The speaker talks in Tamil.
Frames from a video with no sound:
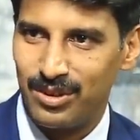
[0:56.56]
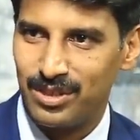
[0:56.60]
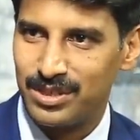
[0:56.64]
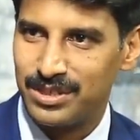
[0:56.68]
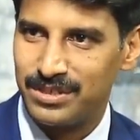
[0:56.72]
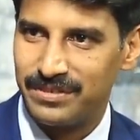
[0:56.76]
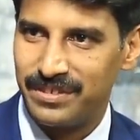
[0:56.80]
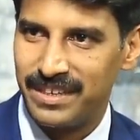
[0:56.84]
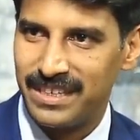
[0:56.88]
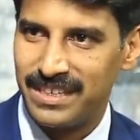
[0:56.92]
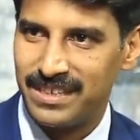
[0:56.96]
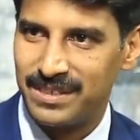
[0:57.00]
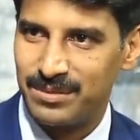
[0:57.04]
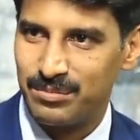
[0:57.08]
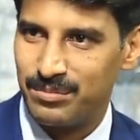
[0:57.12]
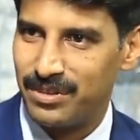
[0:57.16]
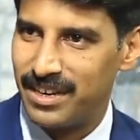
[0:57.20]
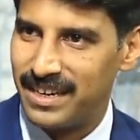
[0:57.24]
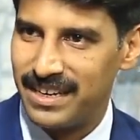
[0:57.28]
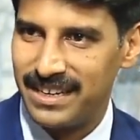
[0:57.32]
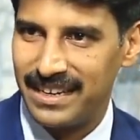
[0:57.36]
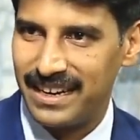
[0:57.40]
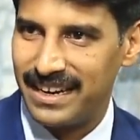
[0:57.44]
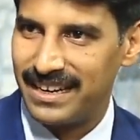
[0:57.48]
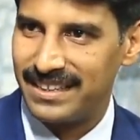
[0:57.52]
லாஸ்ட் வெயிட்
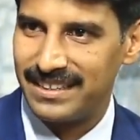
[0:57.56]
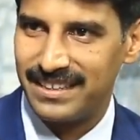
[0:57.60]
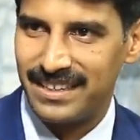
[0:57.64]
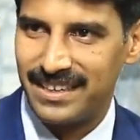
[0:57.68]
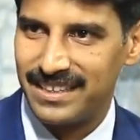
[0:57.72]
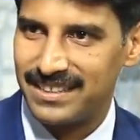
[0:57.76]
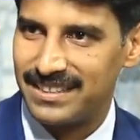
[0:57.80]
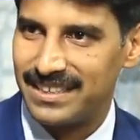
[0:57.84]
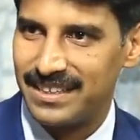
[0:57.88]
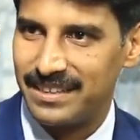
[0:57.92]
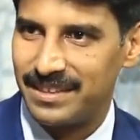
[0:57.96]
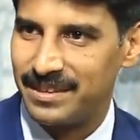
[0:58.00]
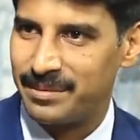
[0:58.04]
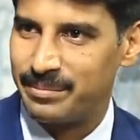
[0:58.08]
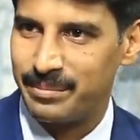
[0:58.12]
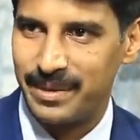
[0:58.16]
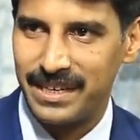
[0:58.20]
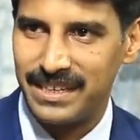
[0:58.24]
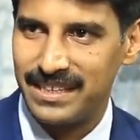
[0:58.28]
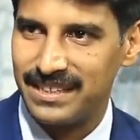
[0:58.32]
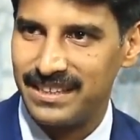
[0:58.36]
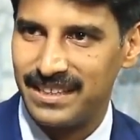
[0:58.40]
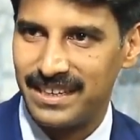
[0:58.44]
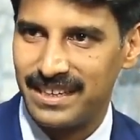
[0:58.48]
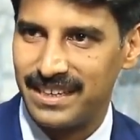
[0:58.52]
முன்னாடி நயன்தாரா
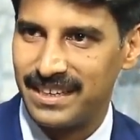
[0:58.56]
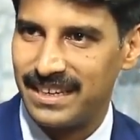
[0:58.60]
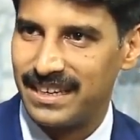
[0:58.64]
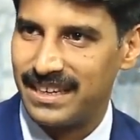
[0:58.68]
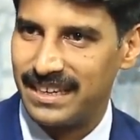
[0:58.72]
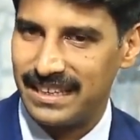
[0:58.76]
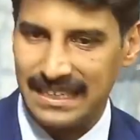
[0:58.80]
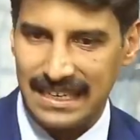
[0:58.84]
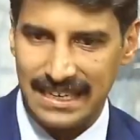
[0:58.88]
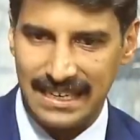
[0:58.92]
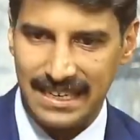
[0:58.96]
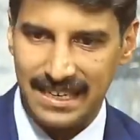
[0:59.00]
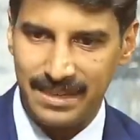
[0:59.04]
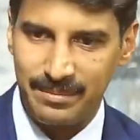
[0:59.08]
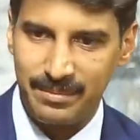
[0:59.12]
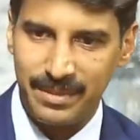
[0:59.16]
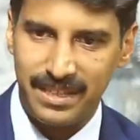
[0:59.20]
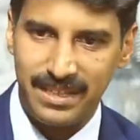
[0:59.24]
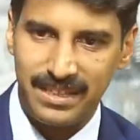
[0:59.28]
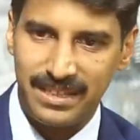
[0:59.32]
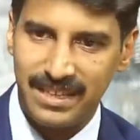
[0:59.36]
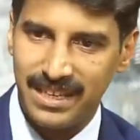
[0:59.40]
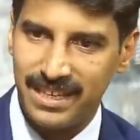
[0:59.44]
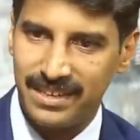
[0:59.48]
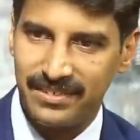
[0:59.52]
பண்ணியிருந்தாங்க
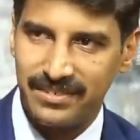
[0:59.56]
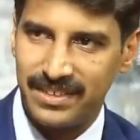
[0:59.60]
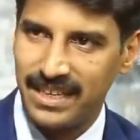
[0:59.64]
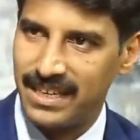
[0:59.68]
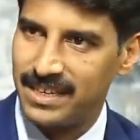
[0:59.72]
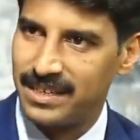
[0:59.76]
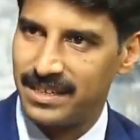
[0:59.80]
எல்லாருமே தே ஹவ்